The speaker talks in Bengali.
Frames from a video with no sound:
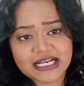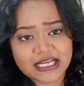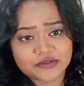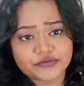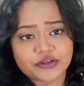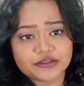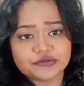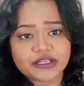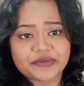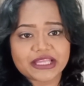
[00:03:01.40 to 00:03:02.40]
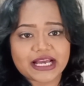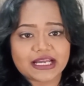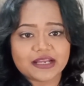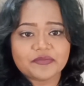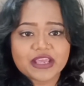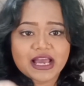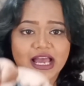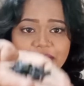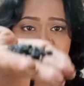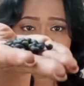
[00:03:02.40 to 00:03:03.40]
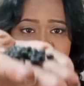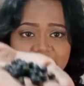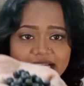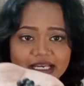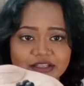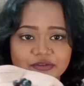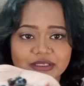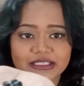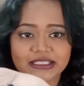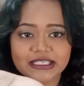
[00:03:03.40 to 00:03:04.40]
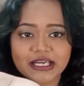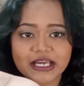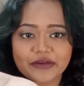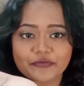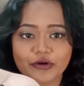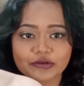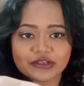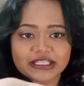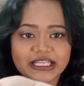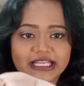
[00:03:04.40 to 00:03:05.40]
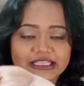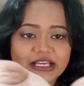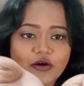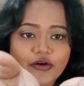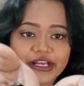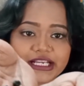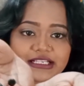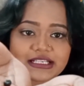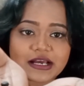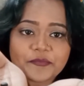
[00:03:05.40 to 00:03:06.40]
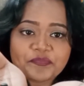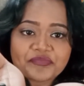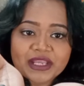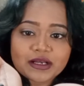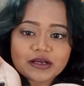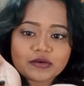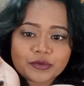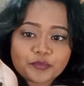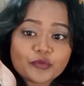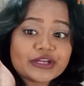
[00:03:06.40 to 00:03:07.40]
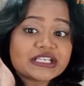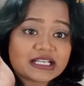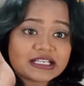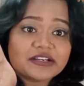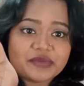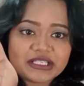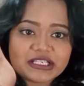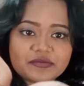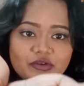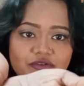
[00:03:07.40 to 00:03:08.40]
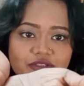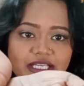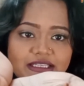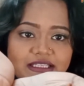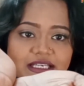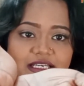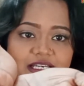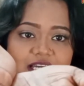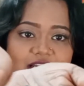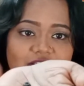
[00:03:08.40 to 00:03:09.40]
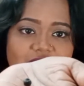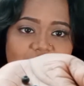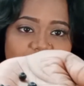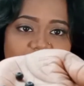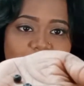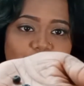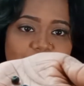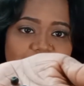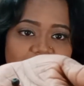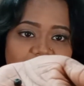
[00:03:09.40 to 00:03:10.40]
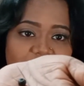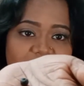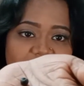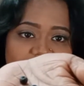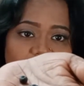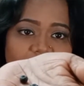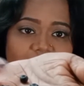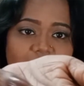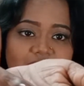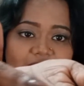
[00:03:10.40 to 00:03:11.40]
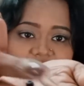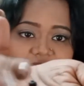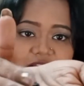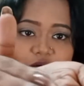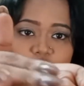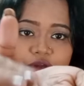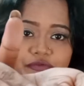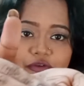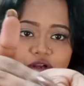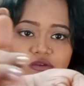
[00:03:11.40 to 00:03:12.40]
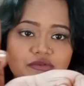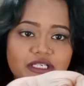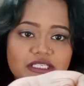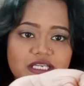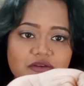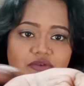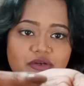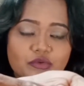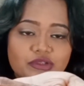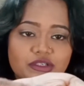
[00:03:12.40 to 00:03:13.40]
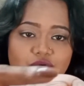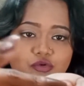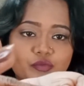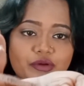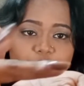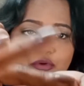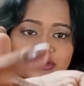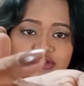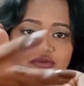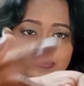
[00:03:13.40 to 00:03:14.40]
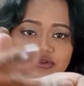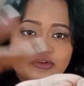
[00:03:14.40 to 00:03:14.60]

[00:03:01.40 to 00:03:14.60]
কালো ফলগুলো আমি দেখালাম আমি একটু দেখাই তোমাদেরকে এই ফলগুলো দেখতে অনেকটা পুঁইশাকের বীজের বীচির মতো দেখতে কিন্তু আসলে এটা পুঁইশাকের বীজ নয় এটা ওই ফলগুলি যেগুলি ওদের খুবই পছন্দ